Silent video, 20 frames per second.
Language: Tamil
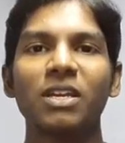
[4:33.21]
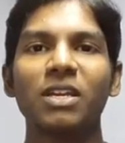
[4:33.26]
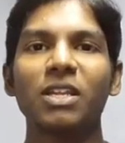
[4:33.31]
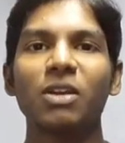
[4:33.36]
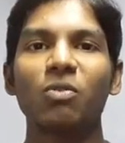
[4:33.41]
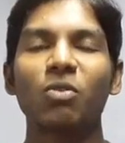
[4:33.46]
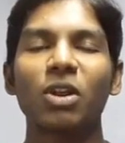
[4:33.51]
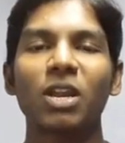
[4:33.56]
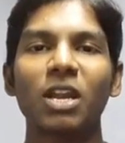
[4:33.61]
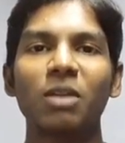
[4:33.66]
இதை
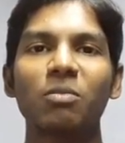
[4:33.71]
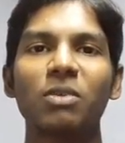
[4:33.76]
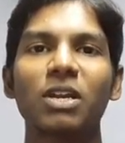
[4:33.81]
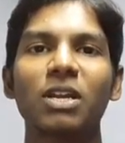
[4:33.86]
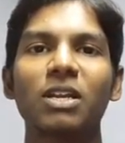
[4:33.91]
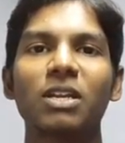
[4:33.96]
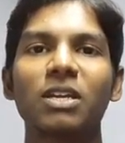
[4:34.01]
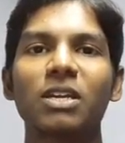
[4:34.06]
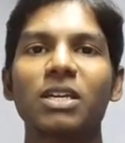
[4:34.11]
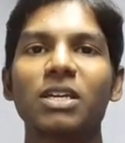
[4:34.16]
உங்கள்
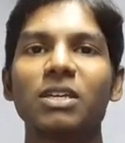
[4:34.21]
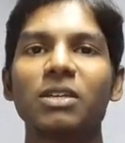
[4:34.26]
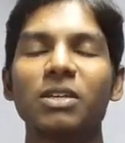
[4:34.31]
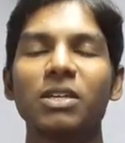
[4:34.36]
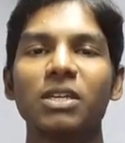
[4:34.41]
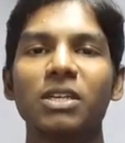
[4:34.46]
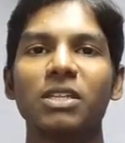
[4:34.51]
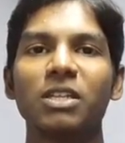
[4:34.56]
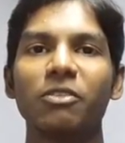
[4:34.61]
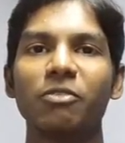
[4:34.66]
நண்பர்களுக்கு
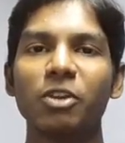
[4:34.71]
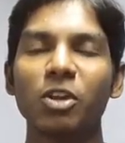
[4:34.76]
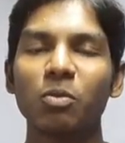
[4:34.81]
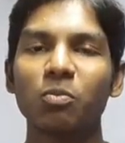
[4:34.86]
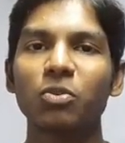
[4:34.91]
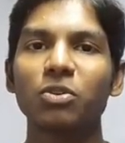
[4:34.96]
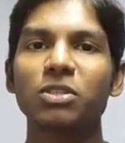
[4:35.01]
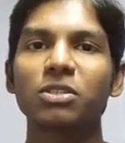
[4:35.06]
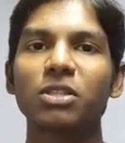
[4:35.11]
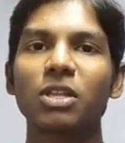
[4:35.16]
இந்த வீடியோ
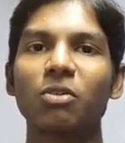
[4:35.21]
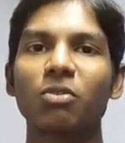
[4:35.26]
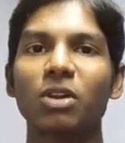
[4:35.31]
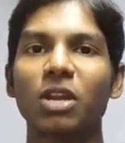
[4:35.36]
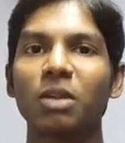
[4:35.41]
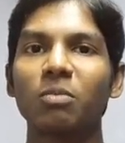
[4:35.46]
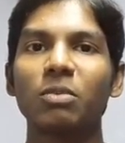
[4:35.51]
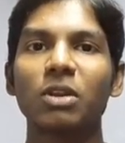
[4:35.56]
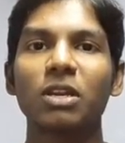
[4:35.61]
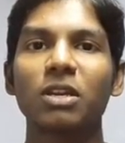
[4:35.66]
பிடிச்சிருந்தா
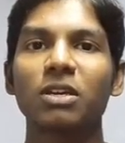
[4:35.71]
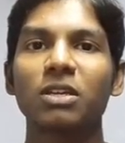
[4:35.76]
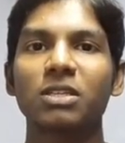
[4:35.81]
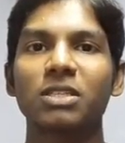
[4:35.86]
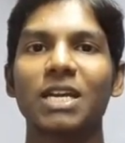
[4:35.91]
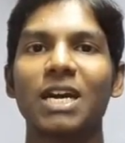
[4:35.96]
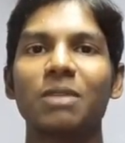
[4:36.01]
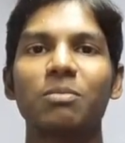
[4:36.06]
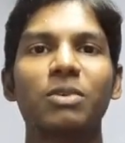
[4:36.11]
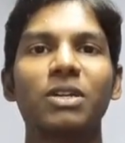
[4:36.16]
உங்கள்
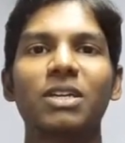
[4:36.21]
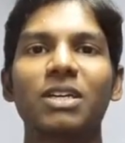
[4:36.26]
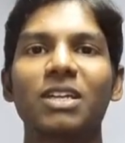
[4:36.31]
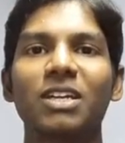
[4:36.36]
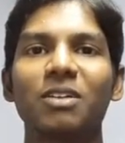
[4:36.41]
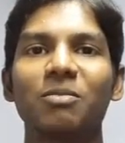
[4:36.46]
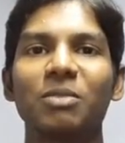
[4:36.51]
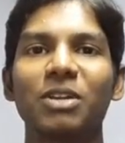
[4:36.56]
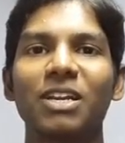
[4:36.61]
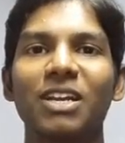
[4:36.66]
நண்பர்களுக்கு ஷேர்
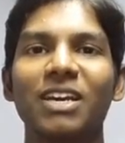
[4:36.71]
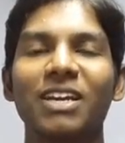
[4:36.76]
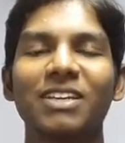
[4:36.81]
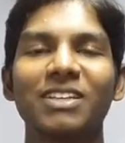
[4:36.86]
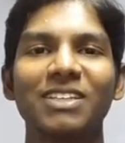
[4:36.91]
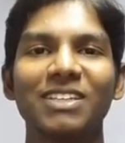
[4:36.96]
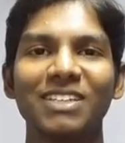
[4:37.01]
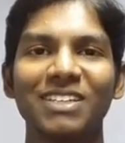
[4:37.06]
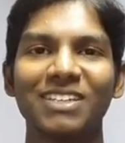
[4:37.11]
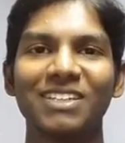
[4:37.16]
பண்ணுங்கள் நண்பர்களே
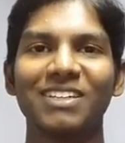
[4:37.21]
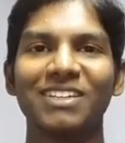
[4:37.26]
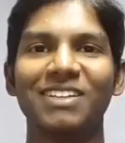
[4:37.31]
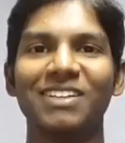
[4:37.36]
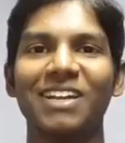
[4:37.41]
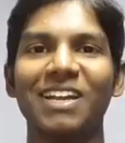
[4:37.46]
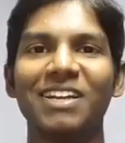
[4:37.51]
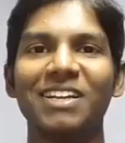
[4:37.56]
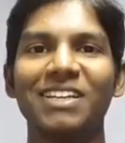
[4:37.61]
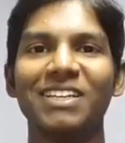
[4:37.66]

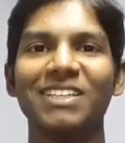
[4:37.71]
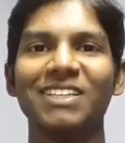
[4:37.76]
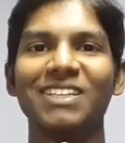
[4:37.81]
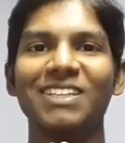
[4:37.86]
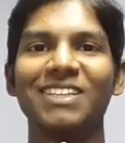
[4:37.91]
நன்றி